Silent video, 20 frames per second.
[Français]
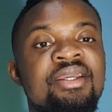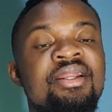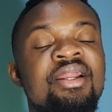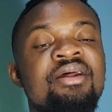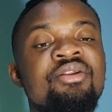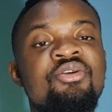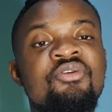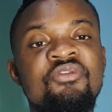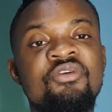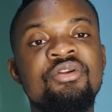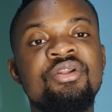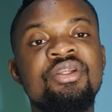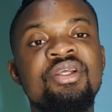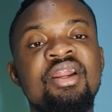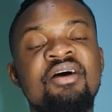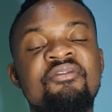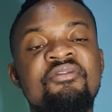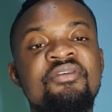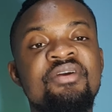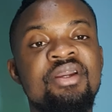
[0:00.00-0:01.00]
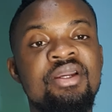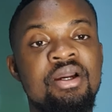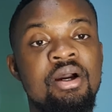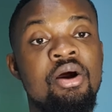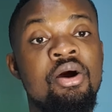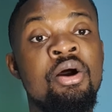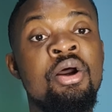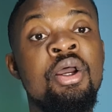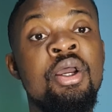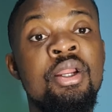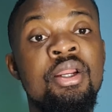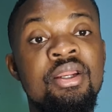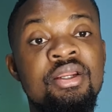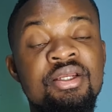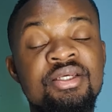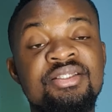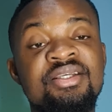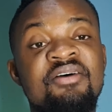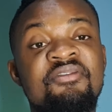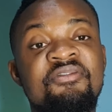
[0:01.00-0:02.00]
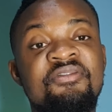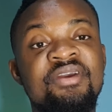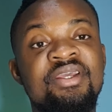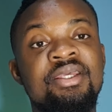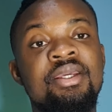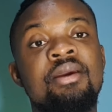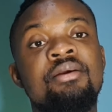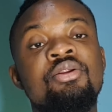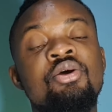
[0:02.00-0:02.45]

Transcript: Il a défendu l'Afrique quand les Africains,